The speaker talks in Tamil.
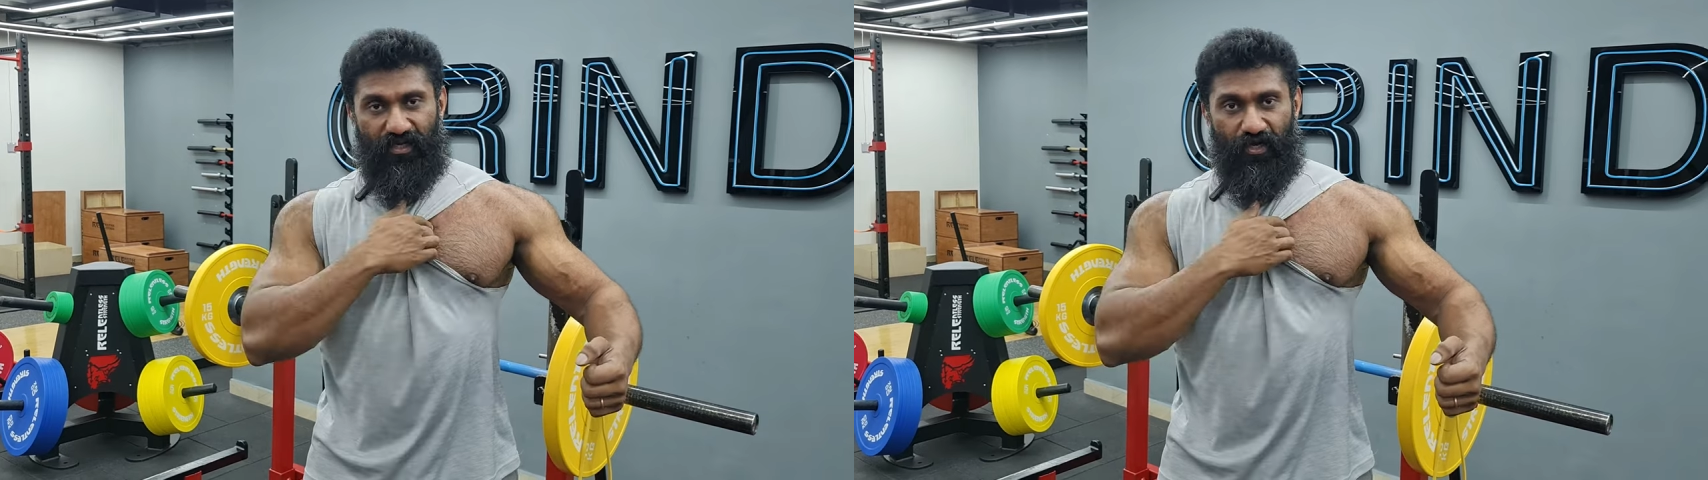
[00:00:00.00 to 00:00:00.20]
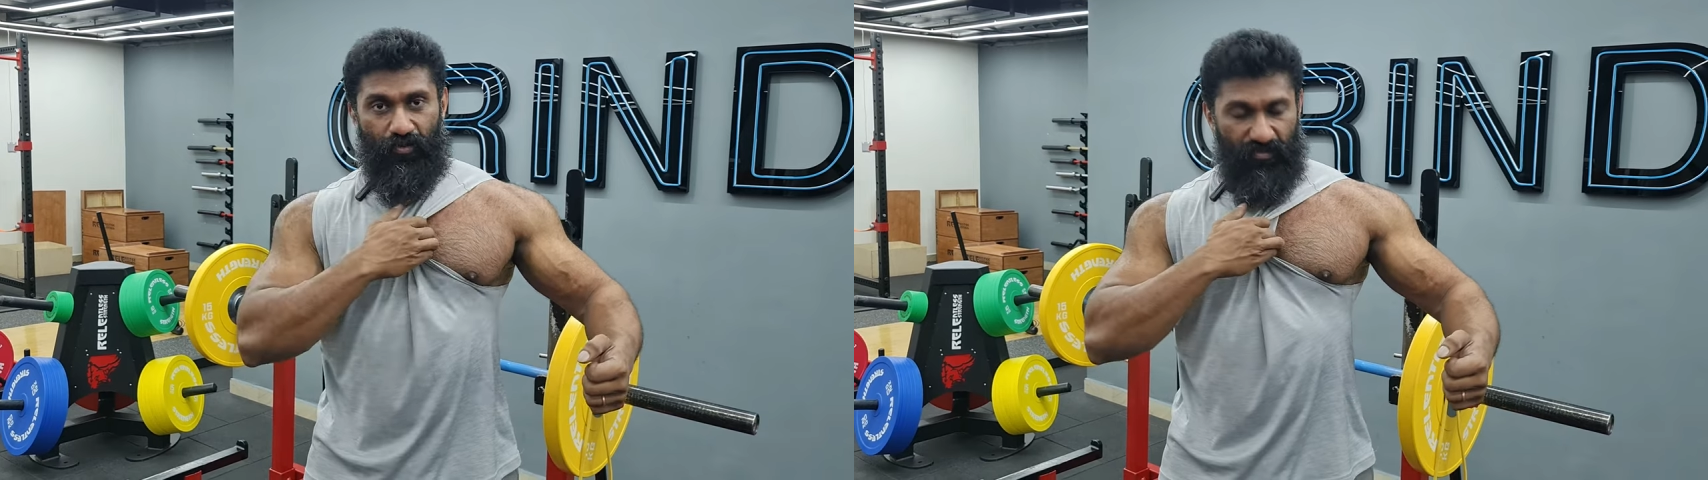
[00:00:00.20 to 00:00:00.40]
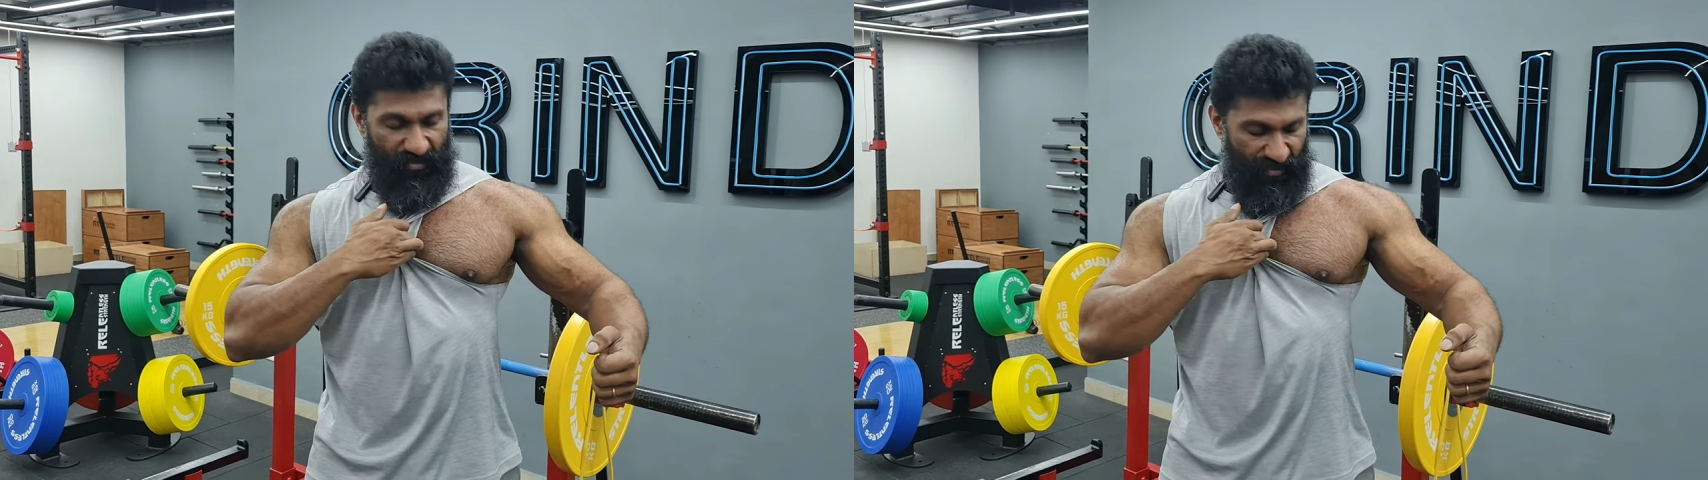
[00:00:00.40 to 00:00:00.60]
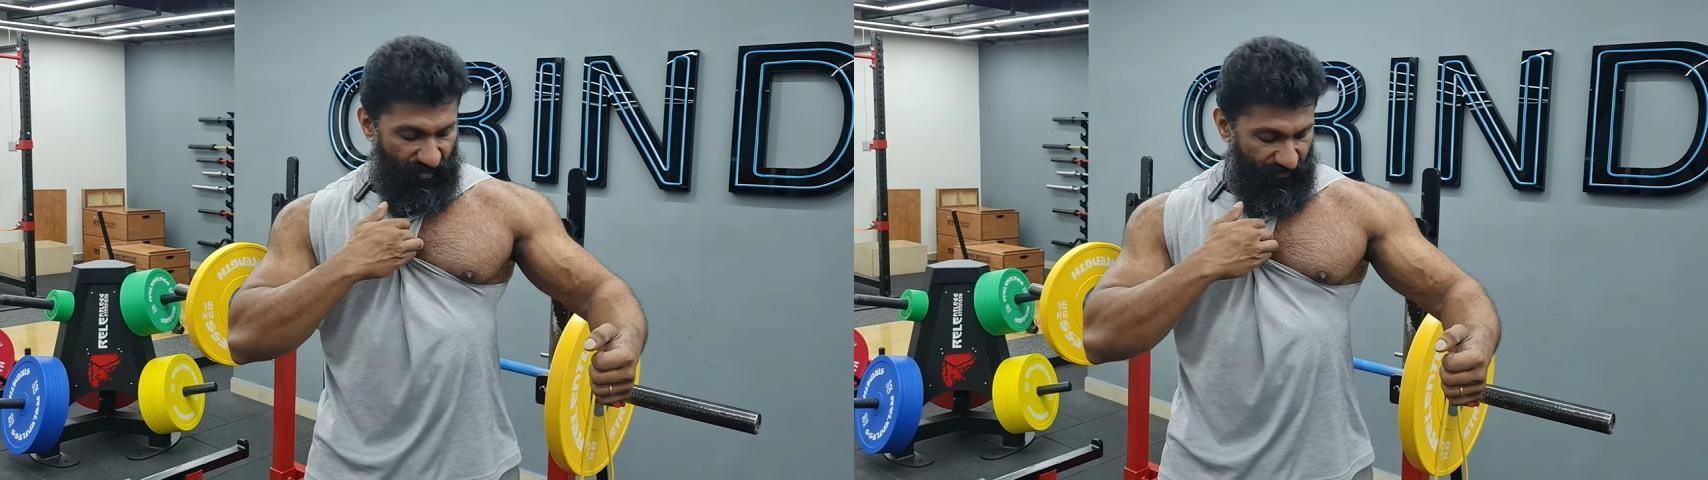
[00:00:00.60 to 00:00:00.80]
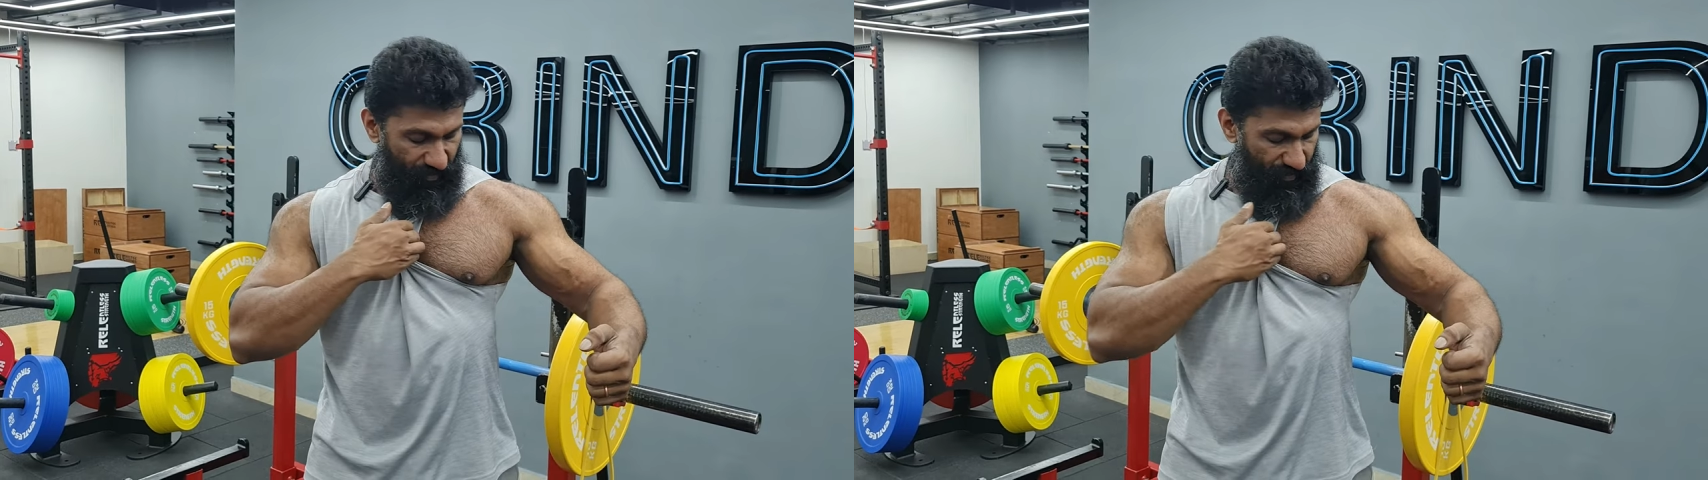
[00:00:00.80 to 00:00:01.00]
கீழையும்
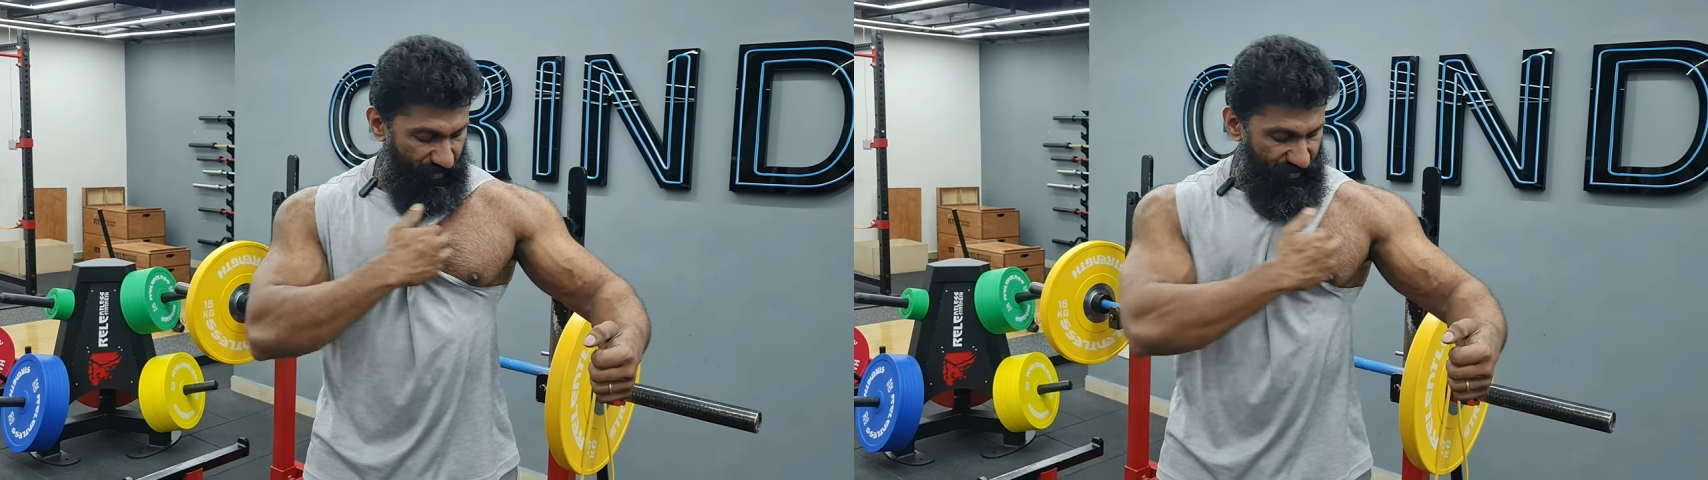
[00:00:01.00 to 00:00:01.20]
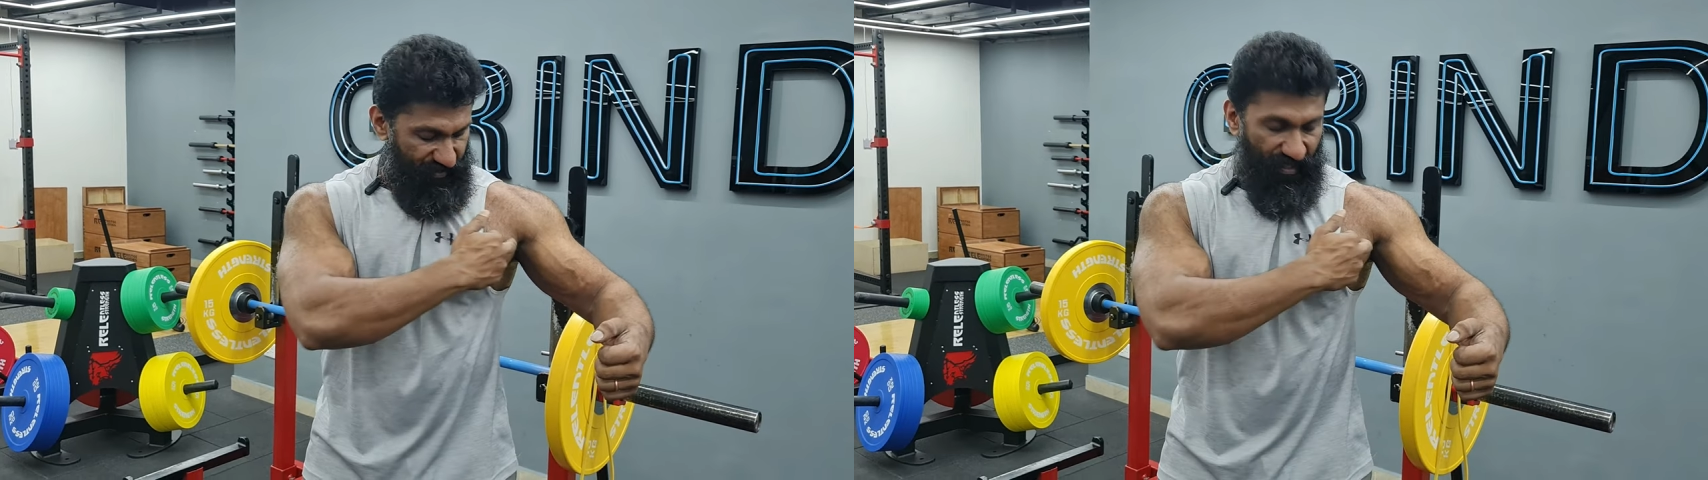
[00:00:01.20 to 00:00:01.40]
சில ஃபைபர்